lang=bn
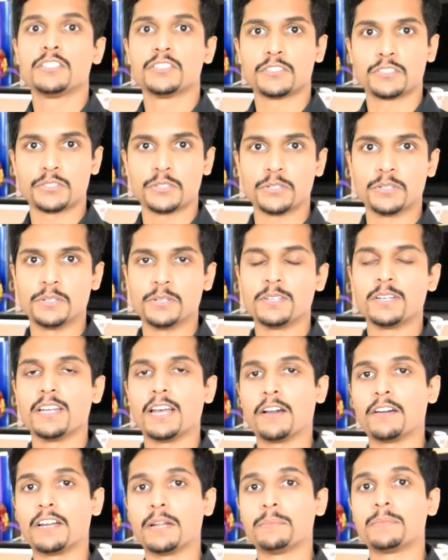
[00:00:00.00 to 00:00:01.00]
সো
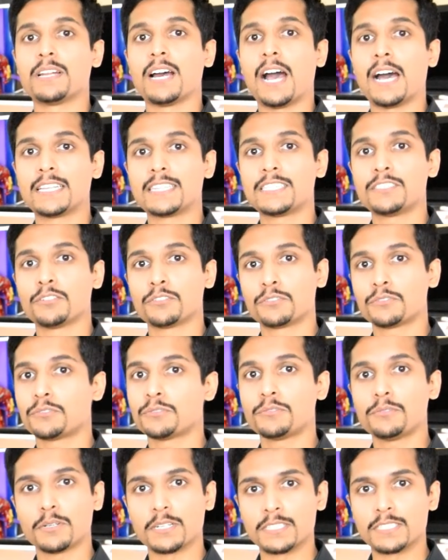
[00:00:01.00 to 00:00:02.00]
এখন আমাদের হাতে
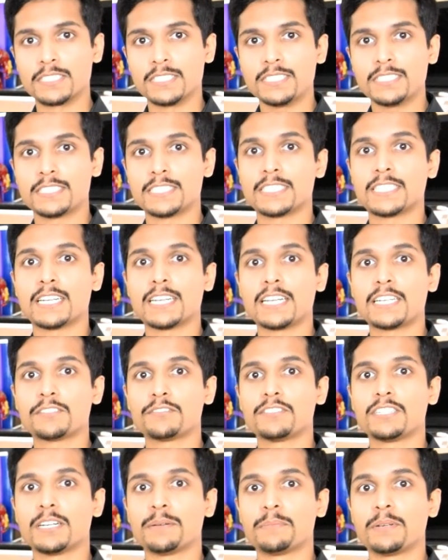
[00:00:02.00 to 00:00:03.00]
যতটুকু আছে সেটা নিয়ে
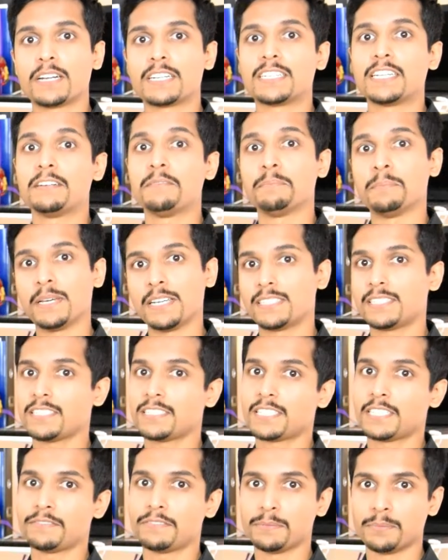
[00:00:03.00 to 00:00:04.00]
যদি আমরা একটা
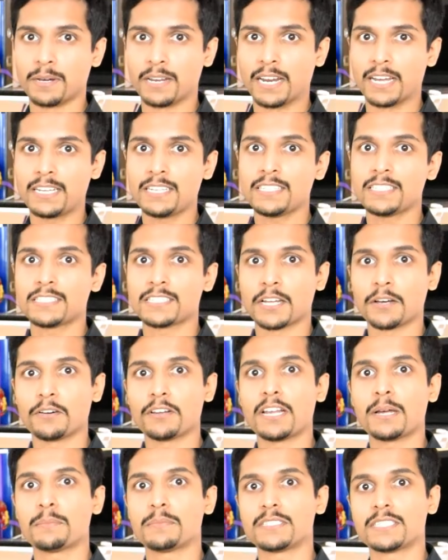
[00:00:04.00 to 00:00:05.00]
বেসিক সিভি বানাই
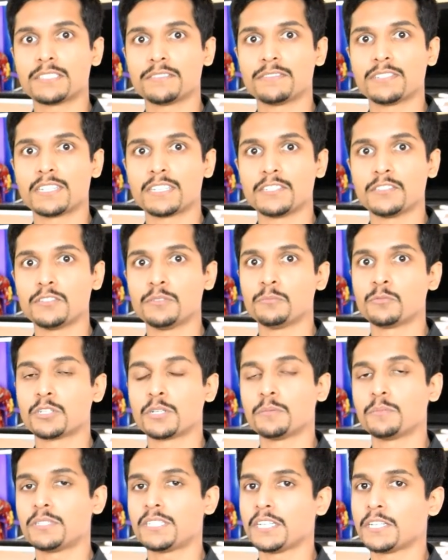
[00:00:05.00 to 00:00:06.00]
তাহলে আমাদের সিভিটা কিন্তু
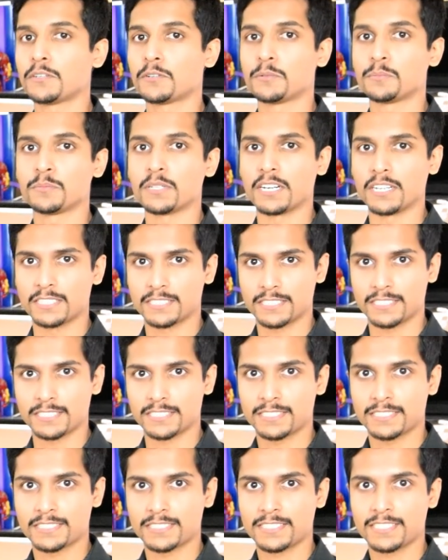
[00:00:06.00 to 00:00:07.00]
মোটামুটি এরকম দাঁড়াচ্ছে
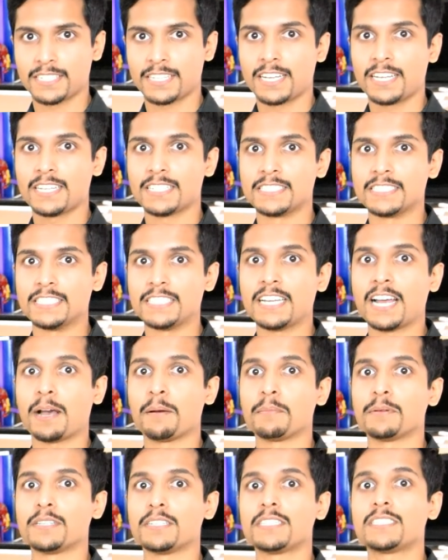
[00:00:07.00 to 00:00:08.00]
যে
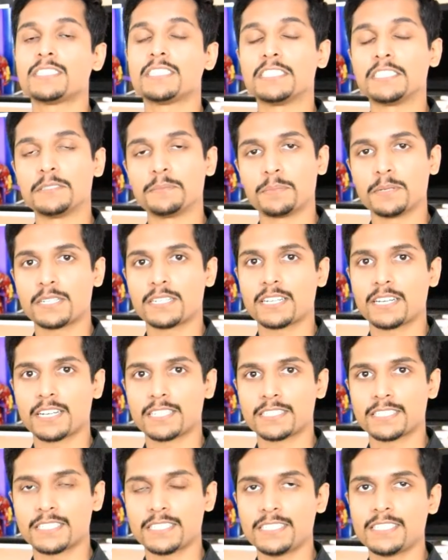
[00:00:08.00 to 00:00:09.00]
আমাদের সিজিপিএটা
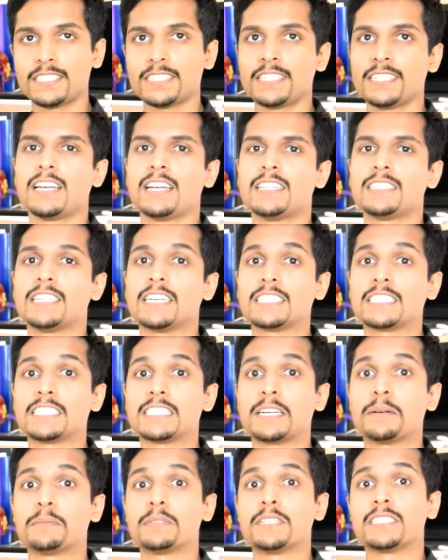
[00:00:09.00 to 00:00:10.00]
আছে তার
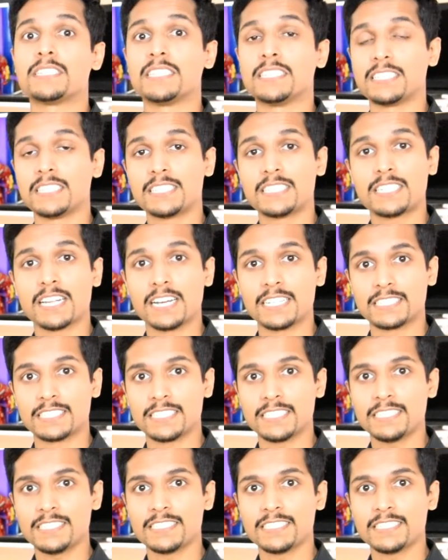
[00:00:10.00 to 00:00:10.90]
সাথে আমাদের থিসিসটা আছে